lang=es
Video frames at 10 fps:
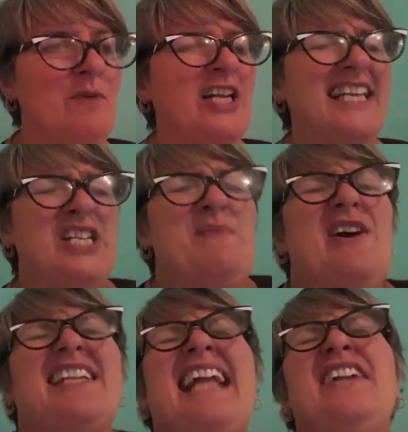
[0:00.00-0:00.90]
Porque
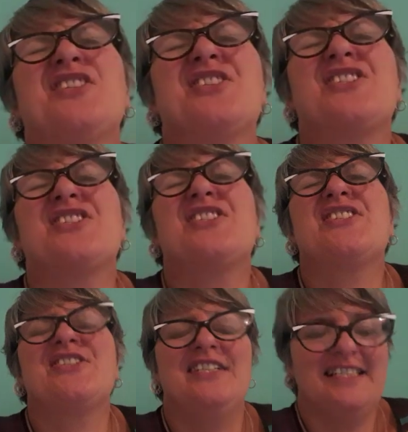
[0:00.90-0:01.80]
somos raros.
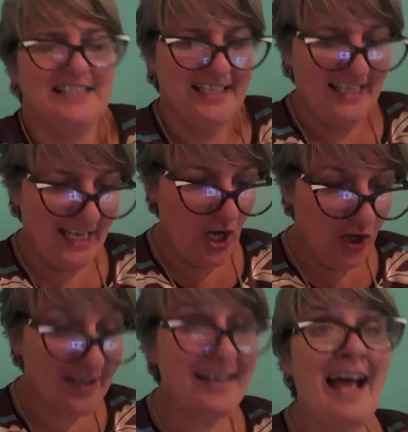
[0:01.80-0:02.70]
Y
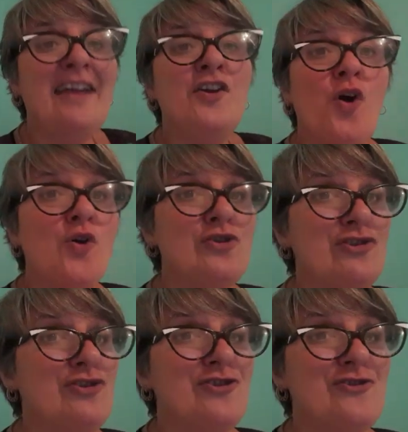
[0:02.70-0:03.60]
los
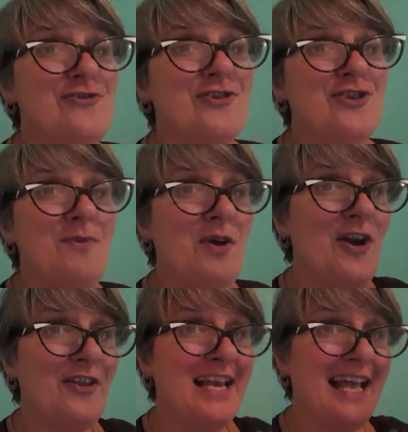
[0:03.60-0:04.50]
raros somos
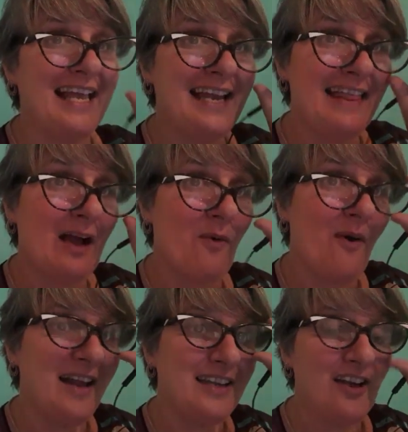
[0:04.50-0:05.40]
los de la era de
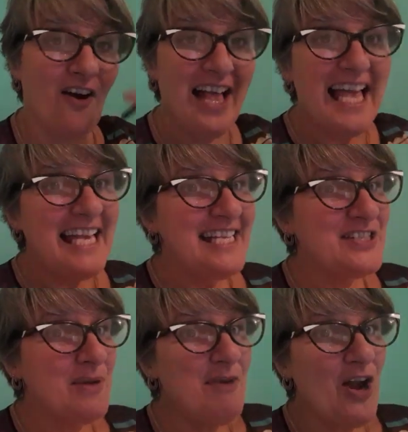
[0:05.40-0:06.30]
Acuario. Y
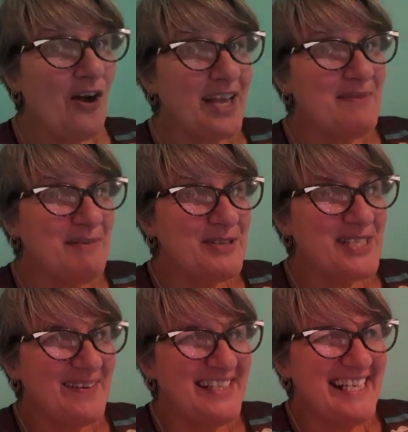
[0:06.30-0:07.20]
somos los que vamos
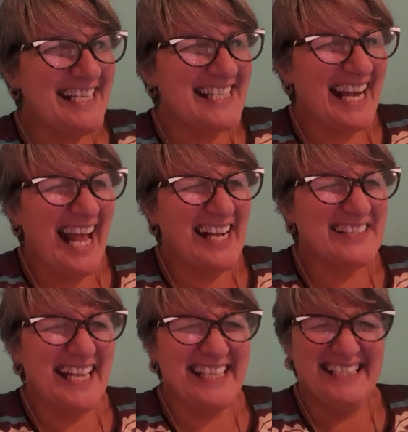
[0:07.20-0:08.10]
a venir a hacer las
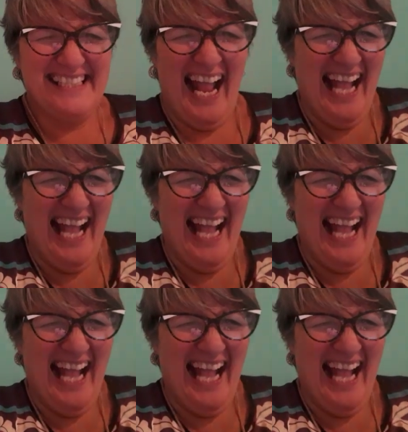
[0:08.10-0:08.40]
cosas de tanto.